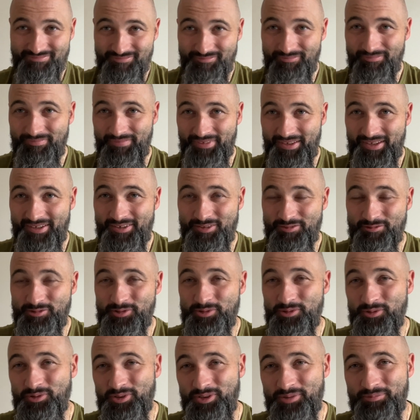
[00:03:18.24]
mm, w
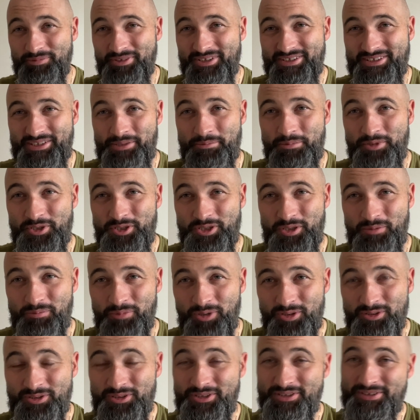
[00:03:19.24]
którym chcemy się
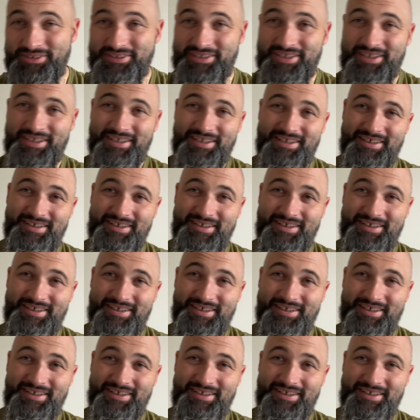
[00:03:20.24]
modlić,